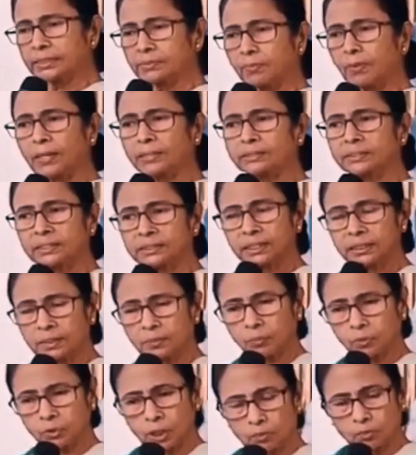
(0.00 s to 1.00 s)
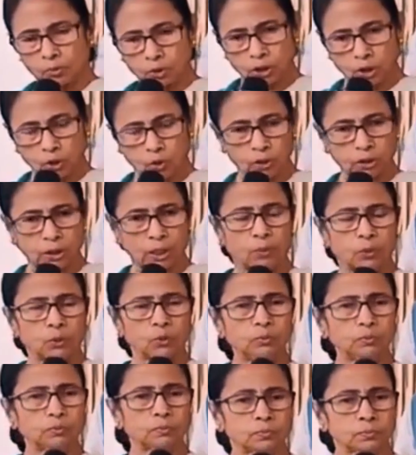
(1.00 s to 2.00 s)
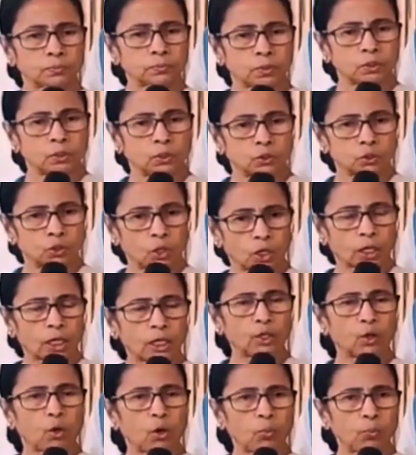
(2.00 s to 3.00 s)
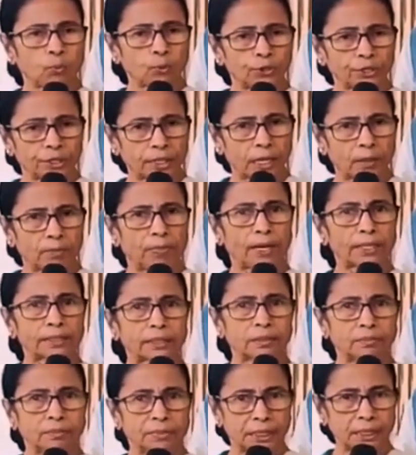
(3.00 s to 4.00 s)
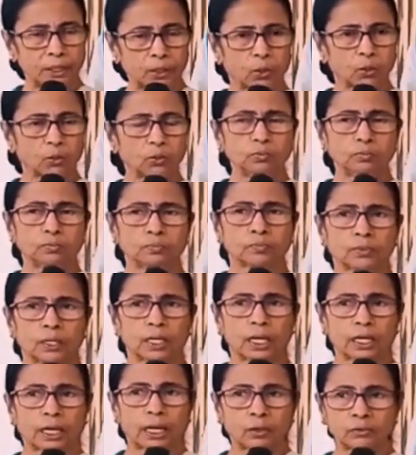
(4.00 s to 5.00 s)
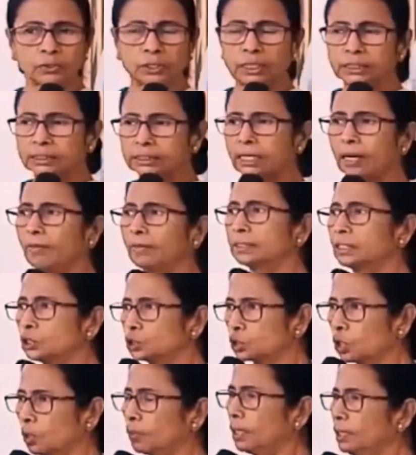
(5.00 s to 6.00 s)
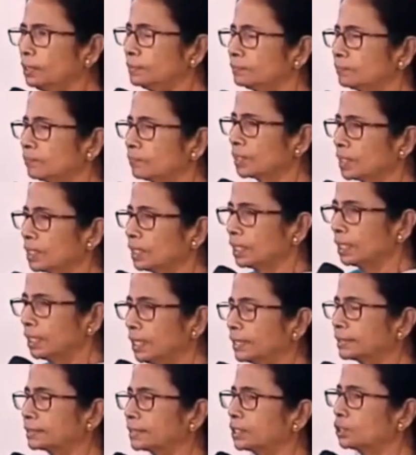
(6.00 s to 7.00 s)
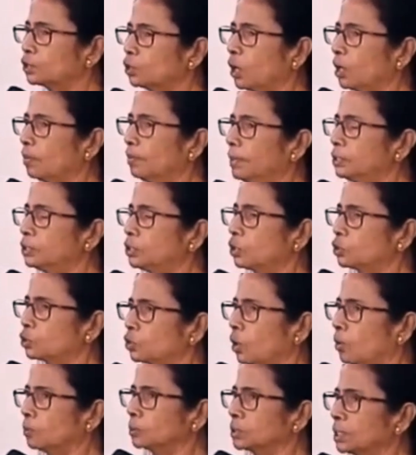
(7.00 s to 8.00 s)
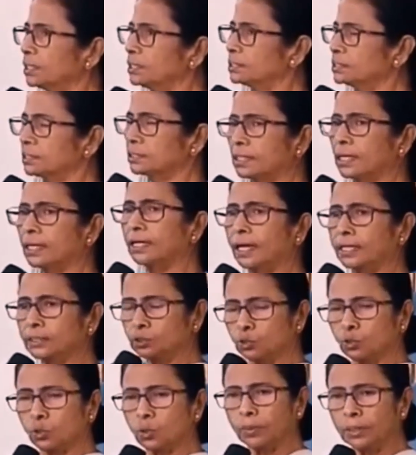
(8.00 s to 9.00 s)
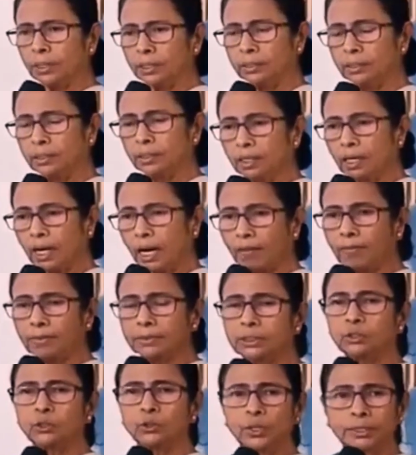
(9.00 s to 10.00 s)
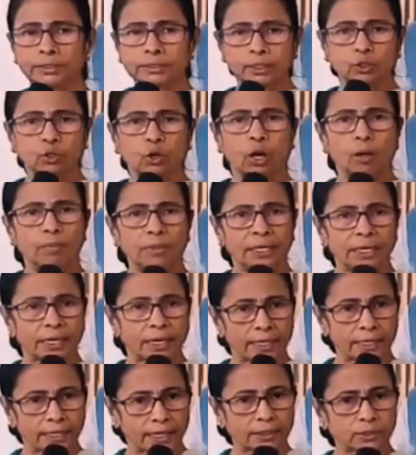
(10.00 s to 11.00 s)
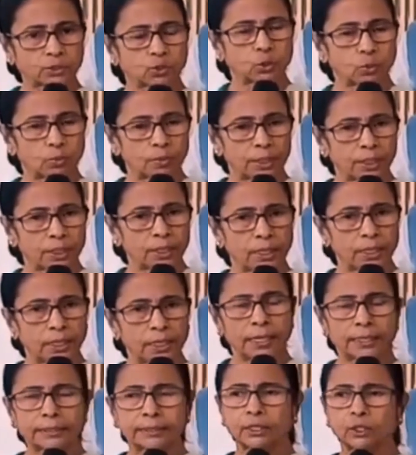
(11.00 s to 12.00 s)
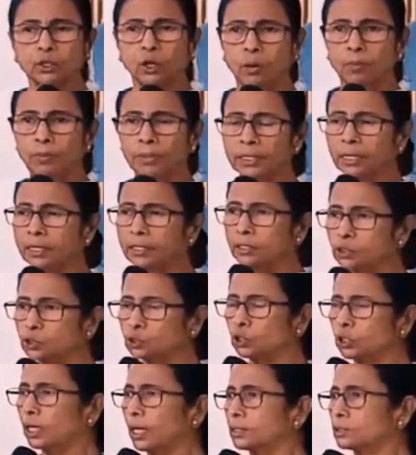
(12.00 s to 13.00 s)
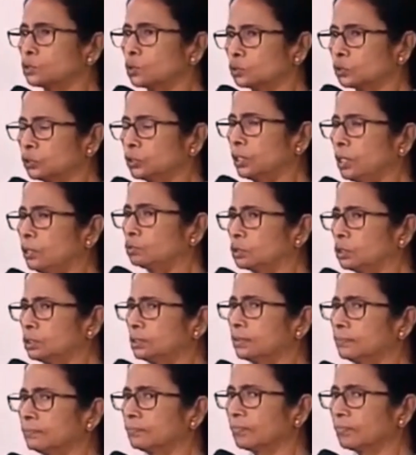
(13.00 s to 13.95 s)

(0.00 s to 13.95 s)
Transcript: এক্সপার্টদের সাথে প্রধানমন্ত্রী কথা বলুন দরকারে অল পলিটিক্যাল পার্টির মিটিং করুন কারণ দেশটা আমাদের সবার ইলেকটেড গভর্নমেন্ট যখন ক্ষমতা এসছে তারা কাজ করবে আমাদেরও ইলেকটেড গভর্নমেন্ট এখানে কাজ করবে ইলেকটেড গভর্নমেন্টকে নিশ্চয়ই কাজ করতে দেওয়া উচিত